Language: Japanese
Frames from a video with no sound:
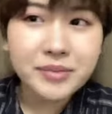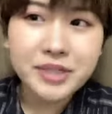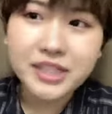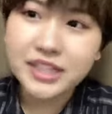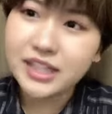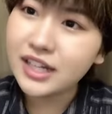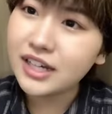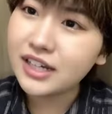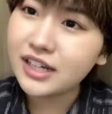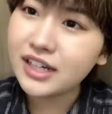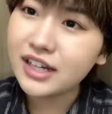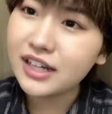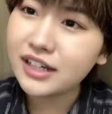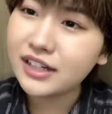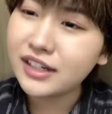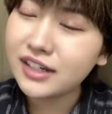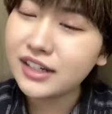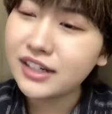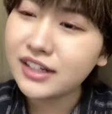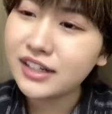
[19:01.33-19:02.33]
みなが
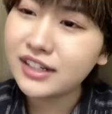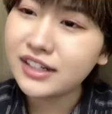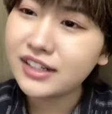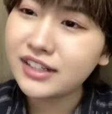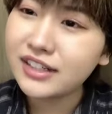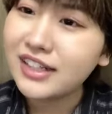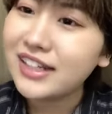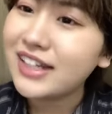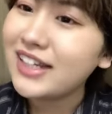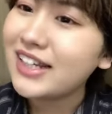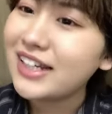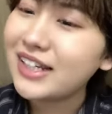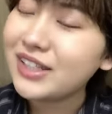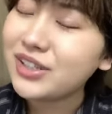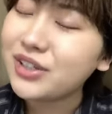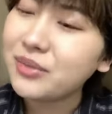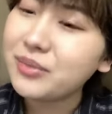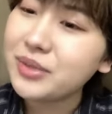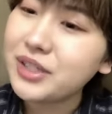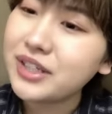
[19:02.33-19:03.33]
ら
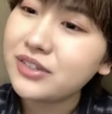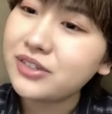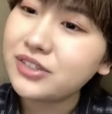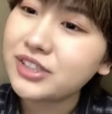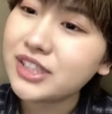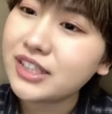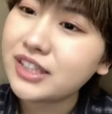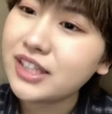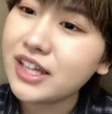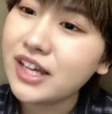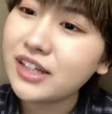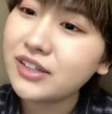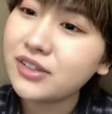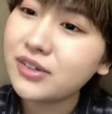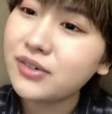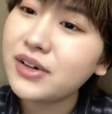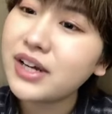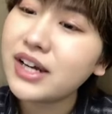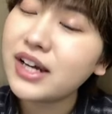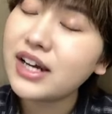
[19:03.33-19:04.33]
瞳伏せた
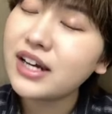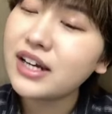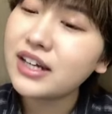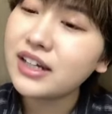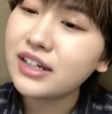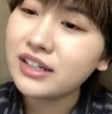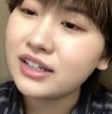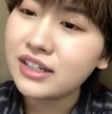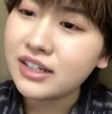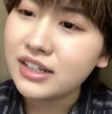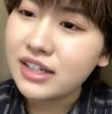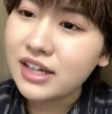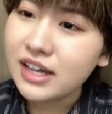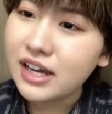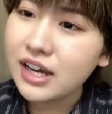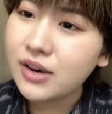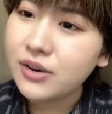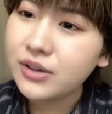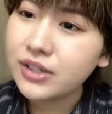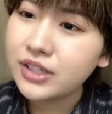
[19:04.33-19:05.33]
のは
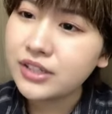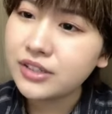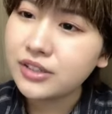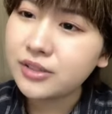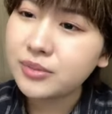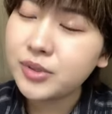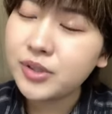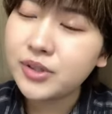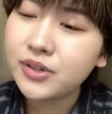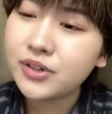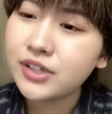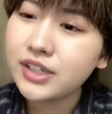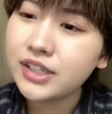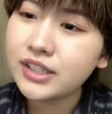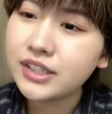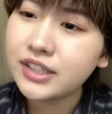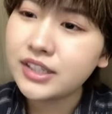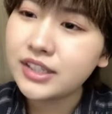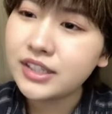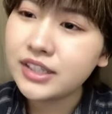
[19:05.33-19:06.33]
青い思
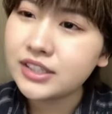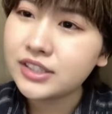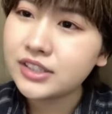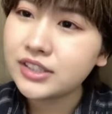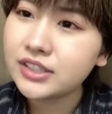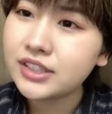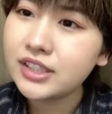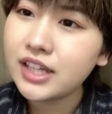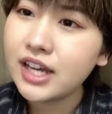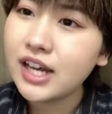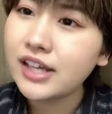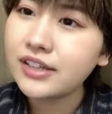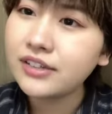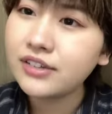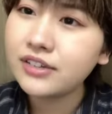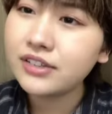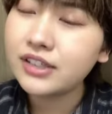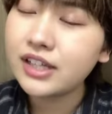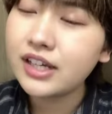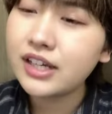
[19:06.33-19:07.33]
いに気づいた
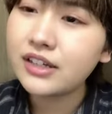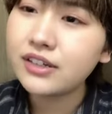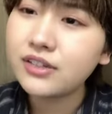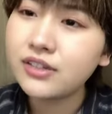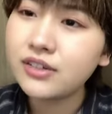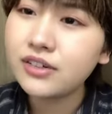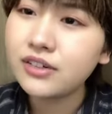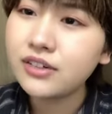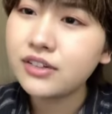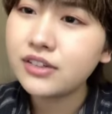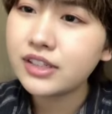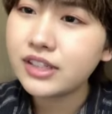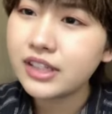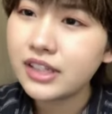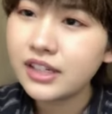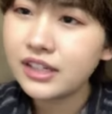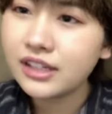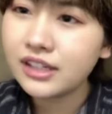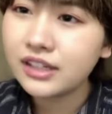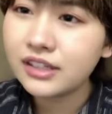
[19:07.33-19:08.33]
のだろう
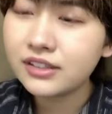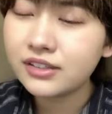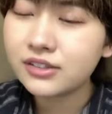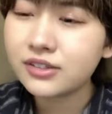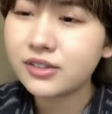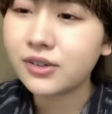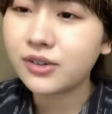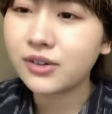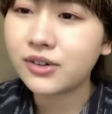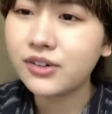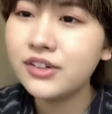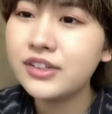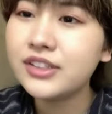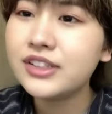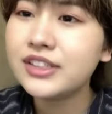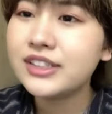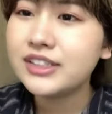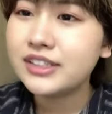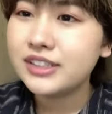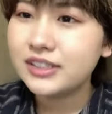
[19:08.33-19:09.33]
かのところ、
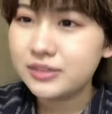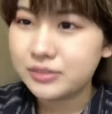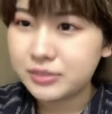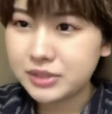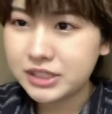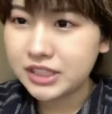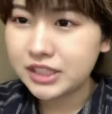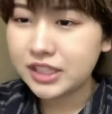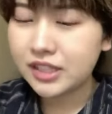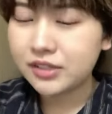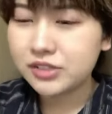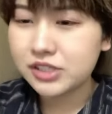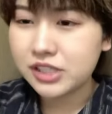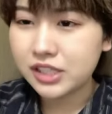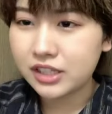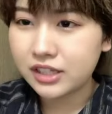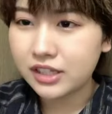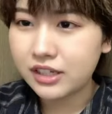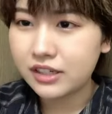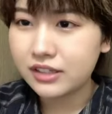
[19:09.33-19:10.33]
めっちゃ楽し
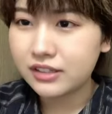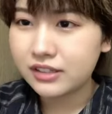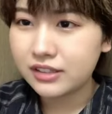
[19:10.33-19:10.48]
かった。